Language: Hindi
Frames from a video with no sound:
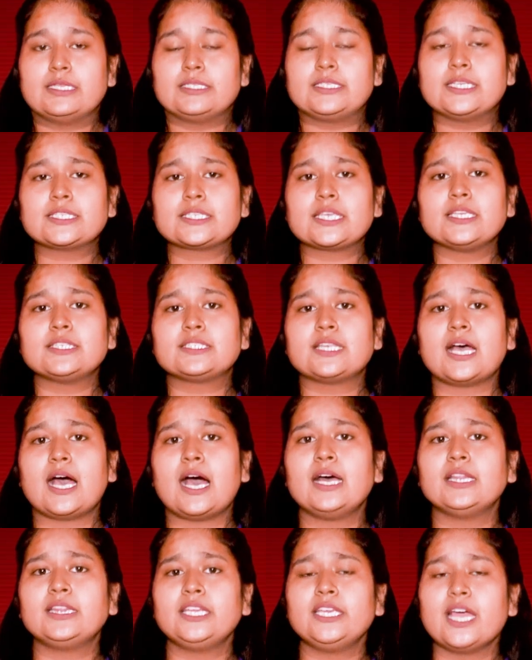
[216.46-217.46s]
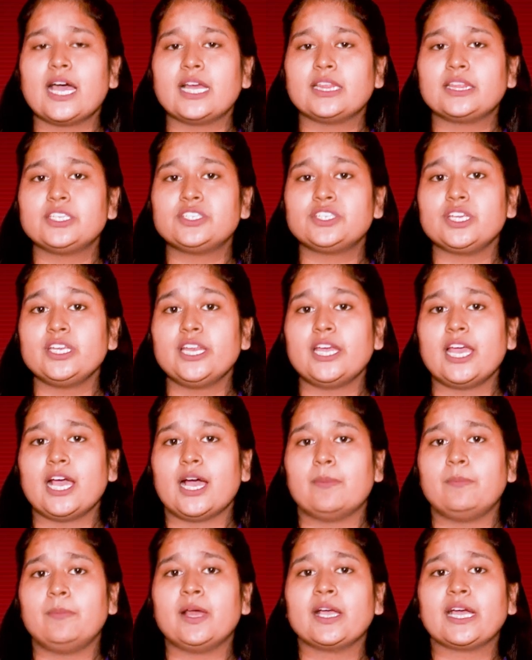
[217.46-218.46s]
जिसके साथ ही आतिशी ने
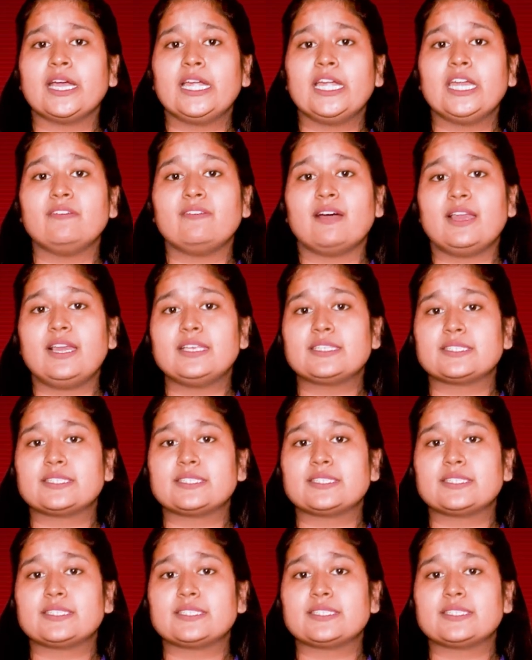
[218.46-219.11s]
हमला करने वाले